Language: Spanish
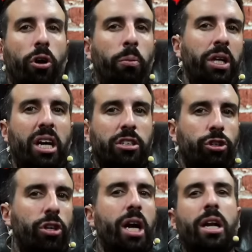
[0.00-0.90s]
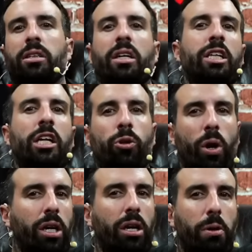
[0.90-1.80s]
comunicación agrandan tanto
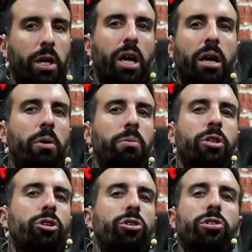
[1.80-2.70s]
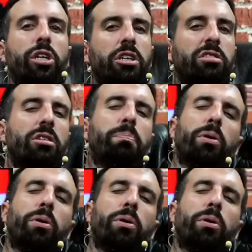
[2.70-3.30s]
a River que hay momentos donde decís,